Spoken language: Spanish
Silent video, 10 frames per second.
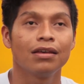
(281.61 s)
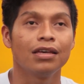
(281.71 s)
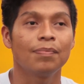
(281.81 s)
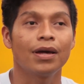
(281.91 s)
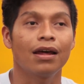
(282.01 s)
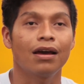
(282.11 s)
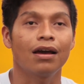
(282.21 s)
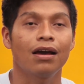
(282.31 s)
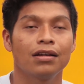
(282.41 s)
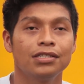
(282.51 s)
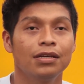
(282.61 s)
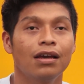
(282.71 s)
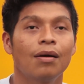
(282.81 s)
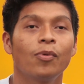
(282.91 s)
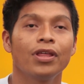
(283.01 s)
y para así
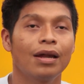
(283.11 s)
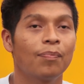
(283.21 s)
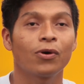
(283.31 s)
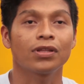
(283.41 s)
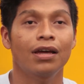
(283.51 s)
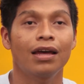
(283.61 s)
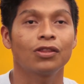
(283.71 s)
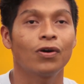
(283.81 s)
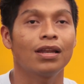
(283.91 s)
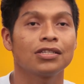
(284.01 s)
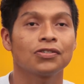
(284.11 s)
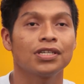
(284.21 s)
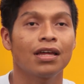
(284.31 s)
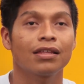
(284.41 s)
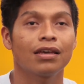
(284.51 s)
poder aportar a toda la
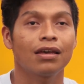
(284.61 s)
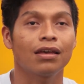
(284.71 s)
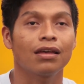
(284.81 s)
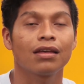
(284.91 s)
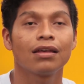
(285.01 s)
sociedad que